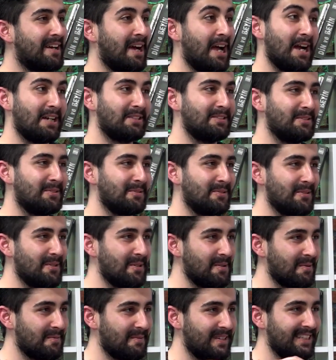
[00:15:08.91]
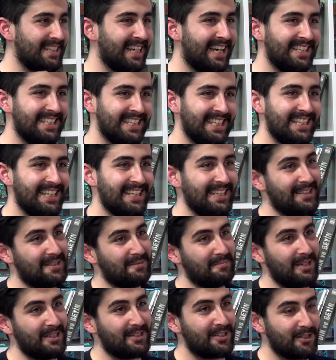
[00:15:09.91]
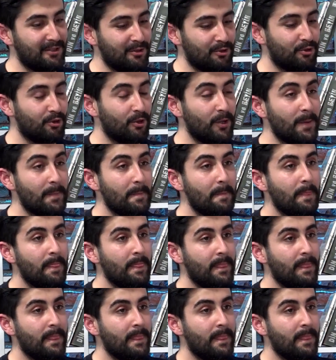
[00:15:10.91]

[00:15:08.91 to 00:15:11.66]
ayakta duruyor ve daha da ileri gitmeye çalışıyor.